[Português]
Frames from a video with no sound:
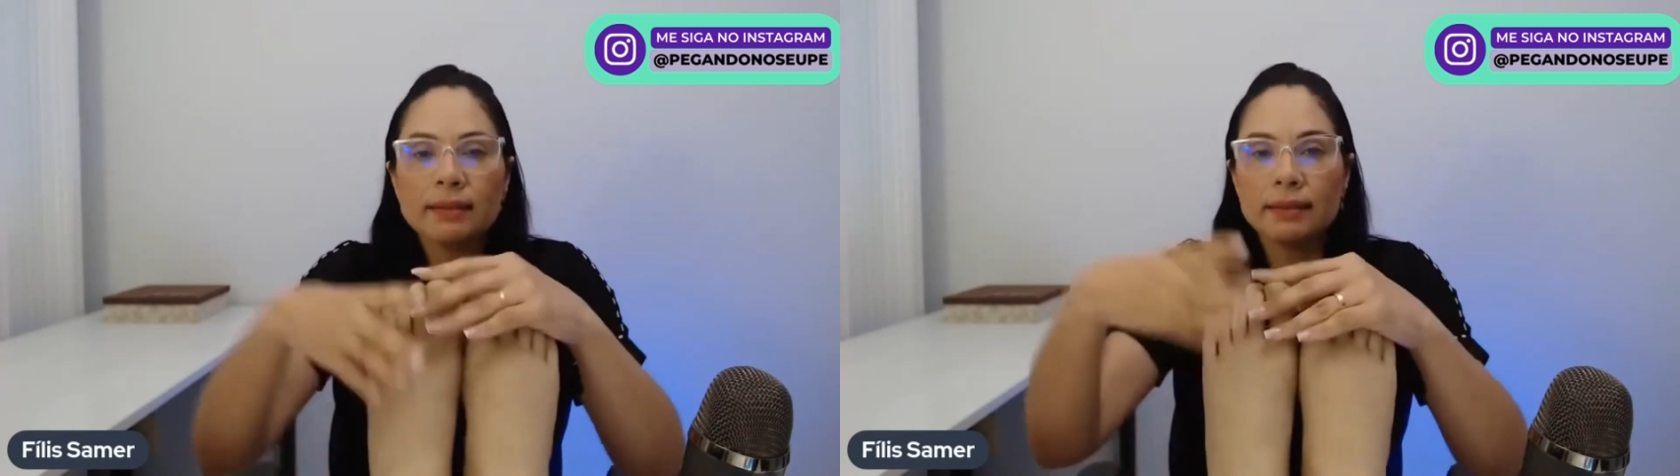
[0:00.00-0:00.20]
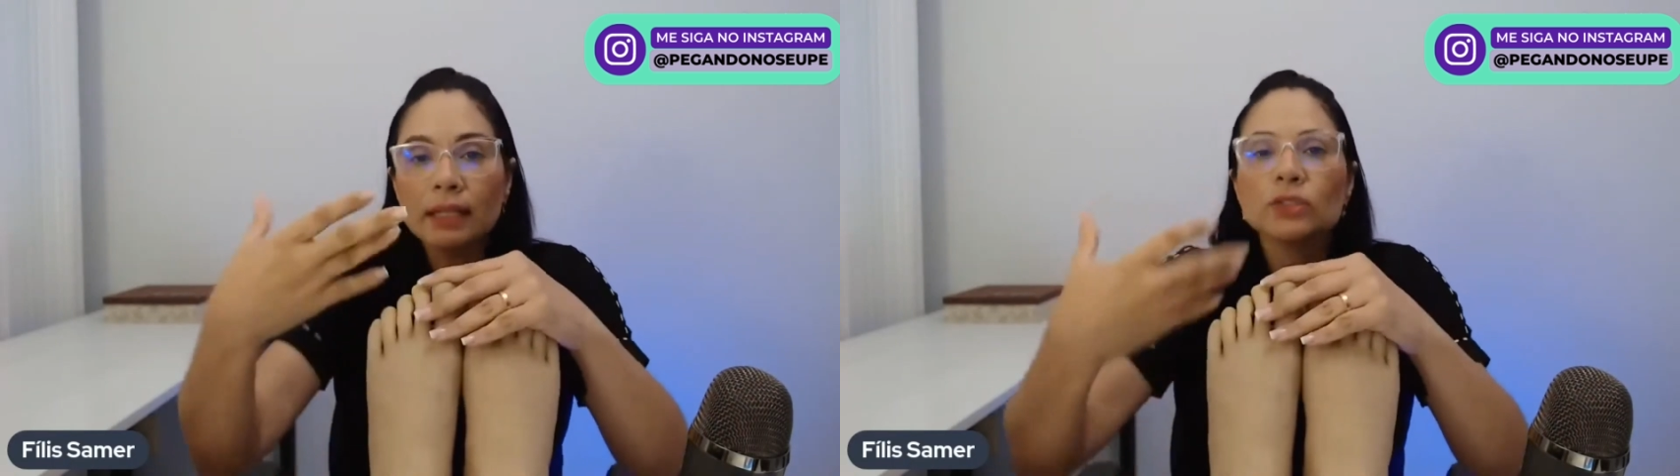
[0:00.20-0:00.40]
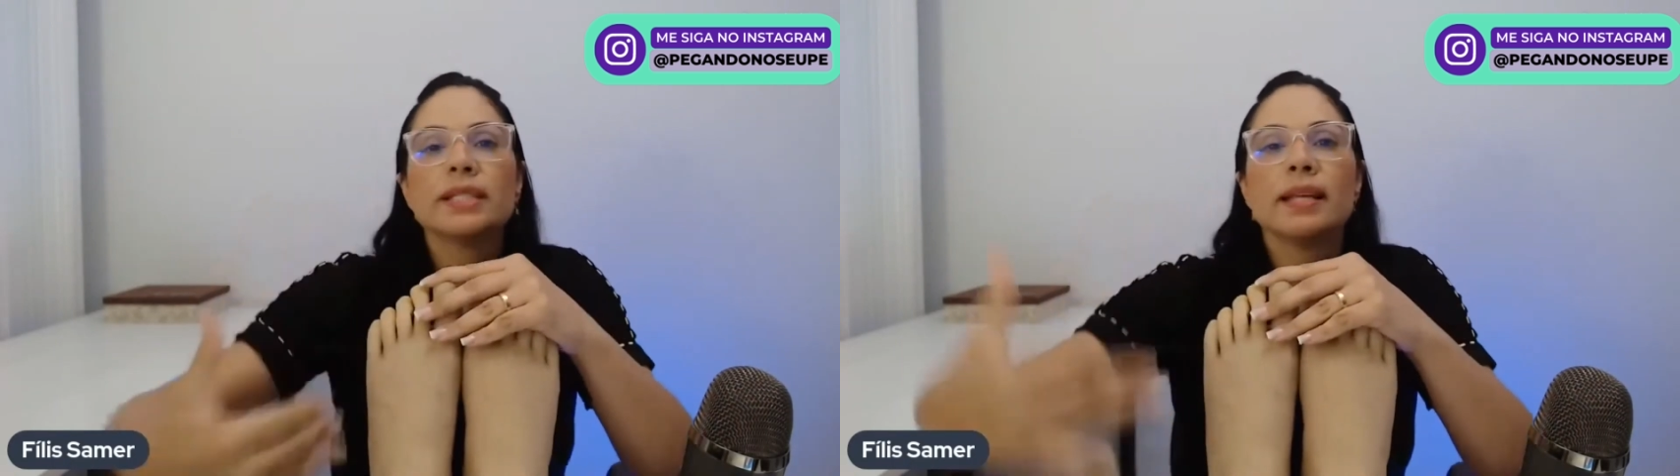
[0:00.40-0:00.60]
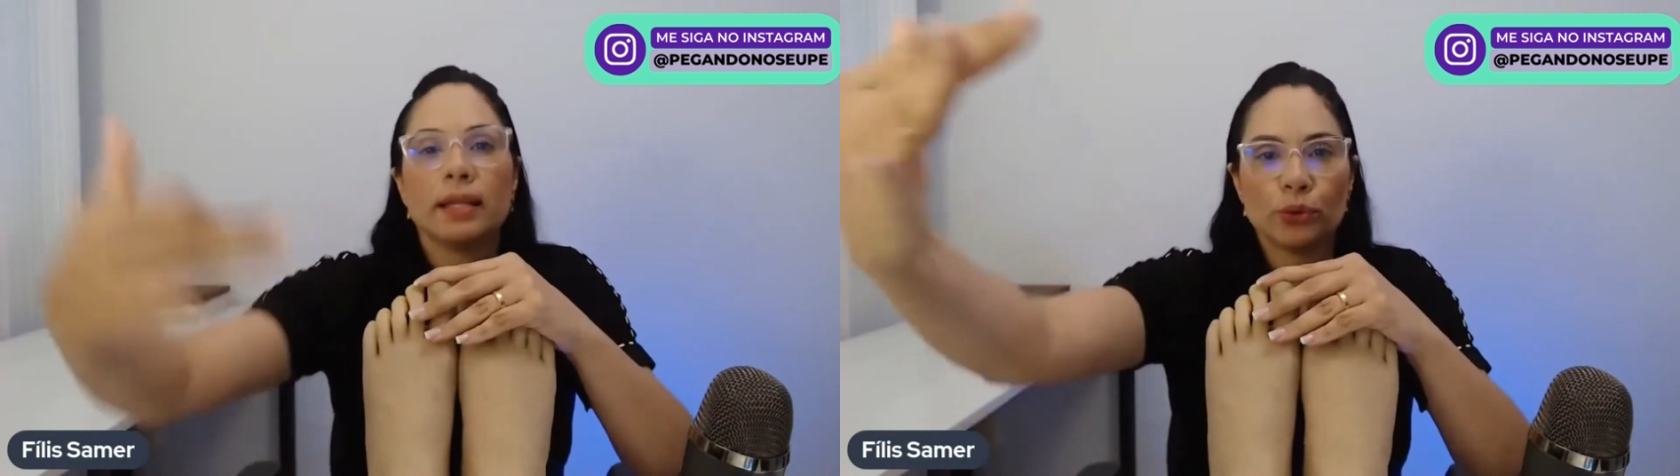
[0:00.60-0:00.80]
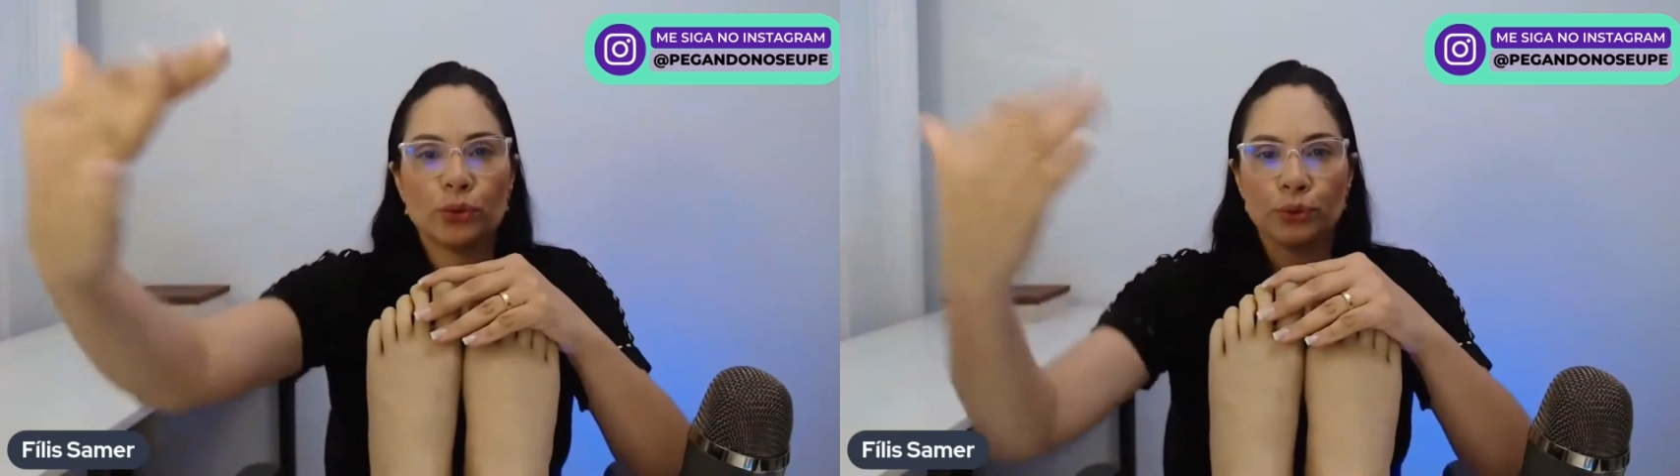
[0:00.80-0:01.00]
tendo esse
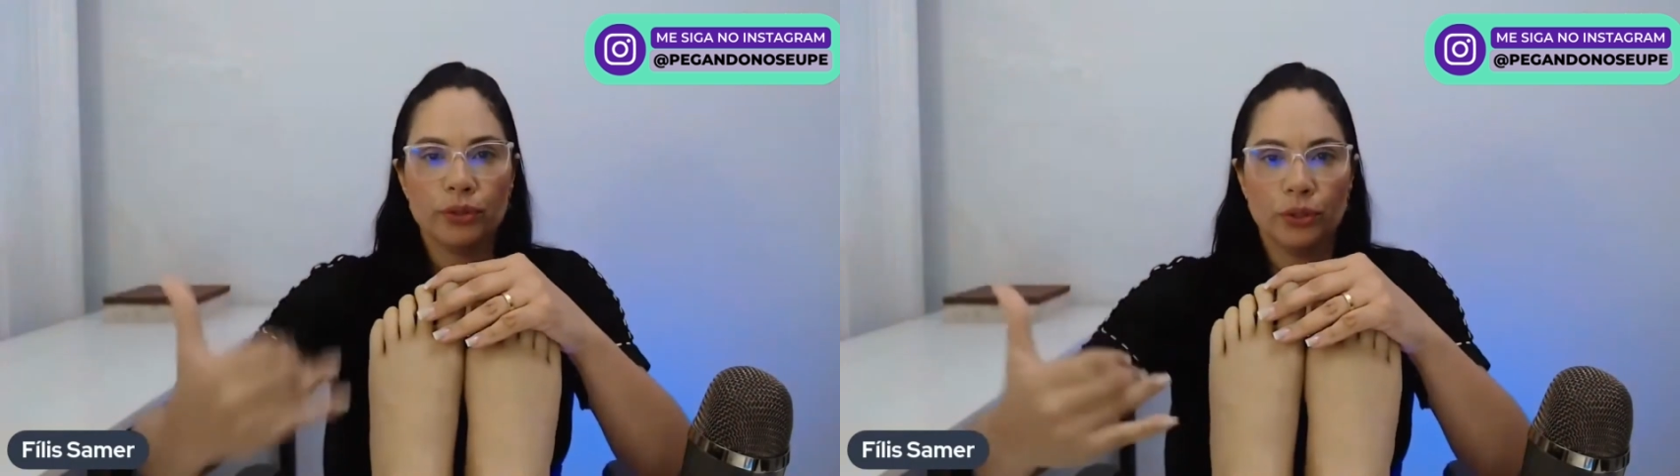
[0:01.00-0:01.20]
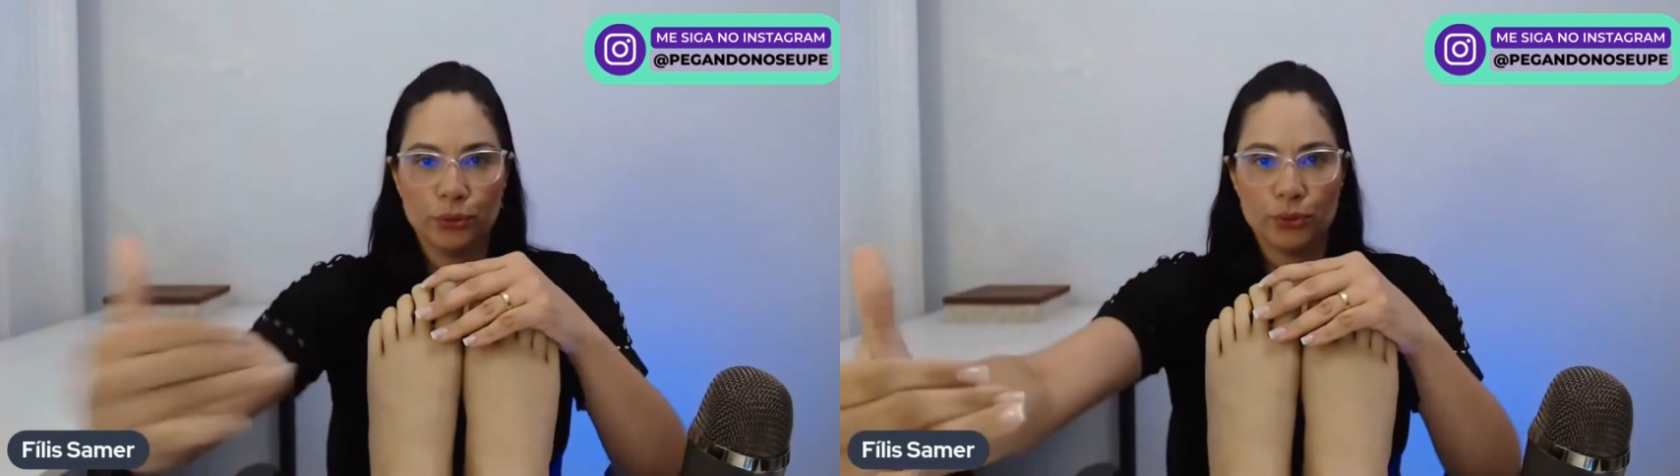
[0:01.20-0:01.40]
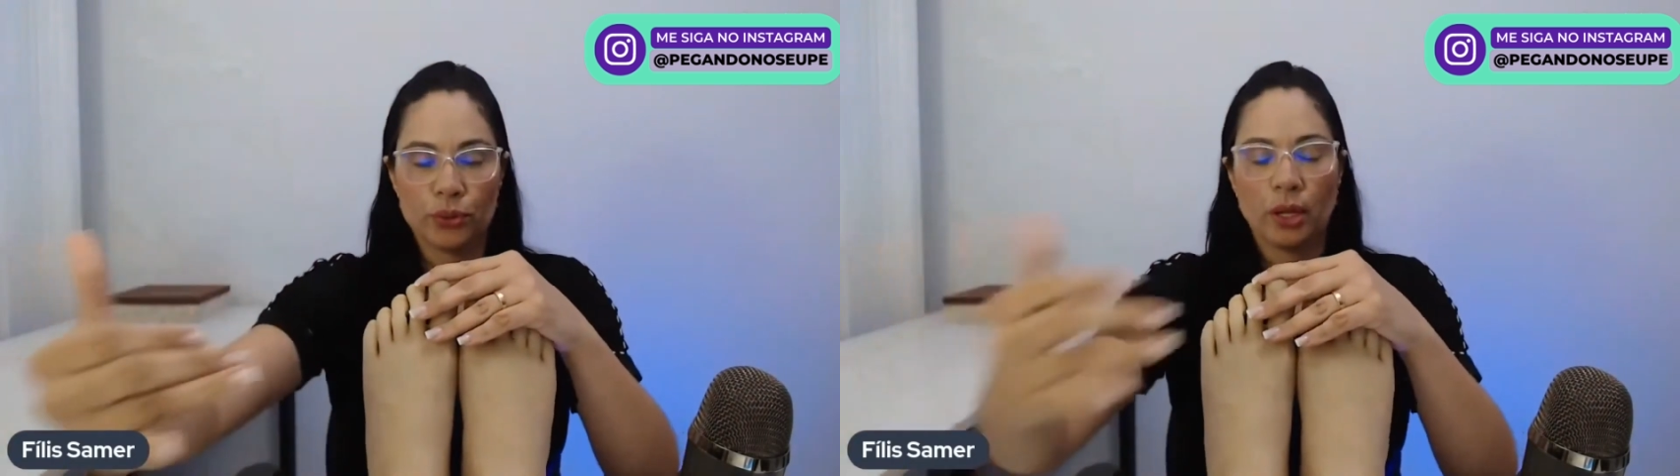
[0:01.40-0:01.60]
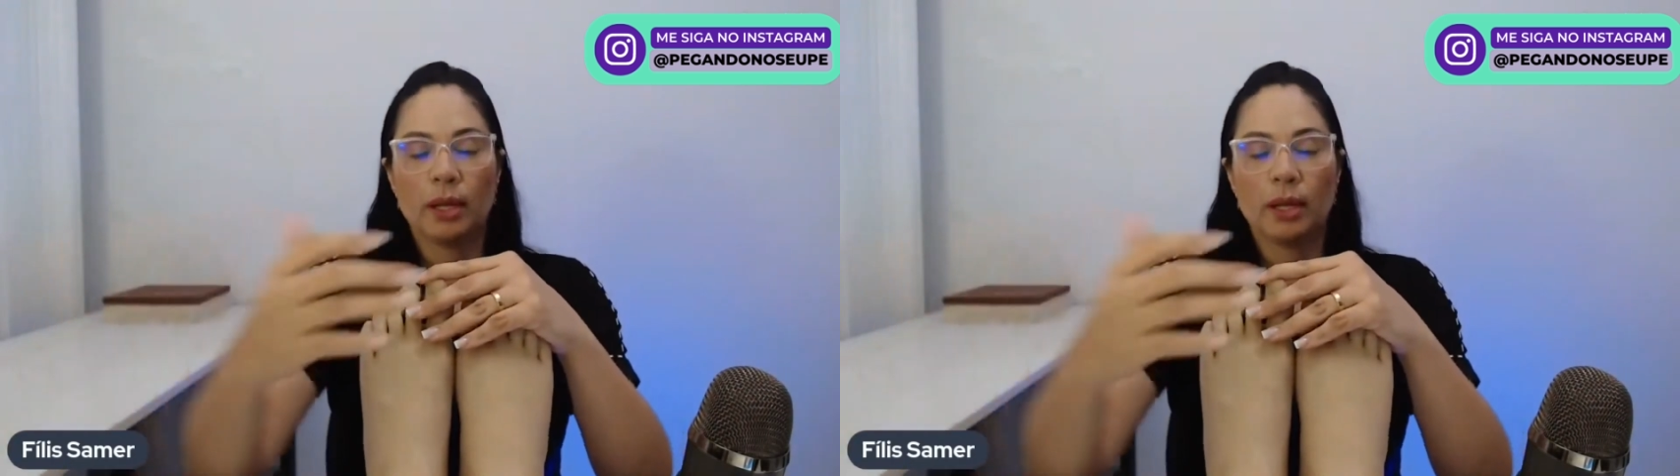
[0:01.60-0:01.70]
retorno venoso.